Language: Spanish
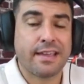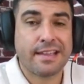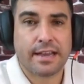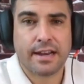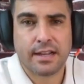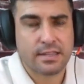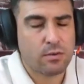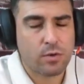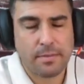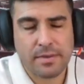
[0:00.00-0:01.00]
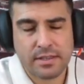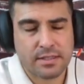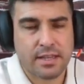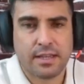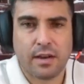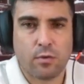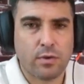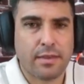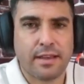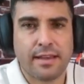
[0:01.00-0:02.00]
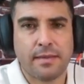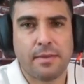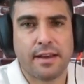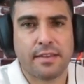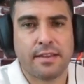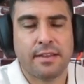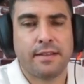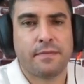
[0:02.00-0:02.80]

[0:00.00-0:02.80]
en Caracas, seguramente esté en alguna de las embajadas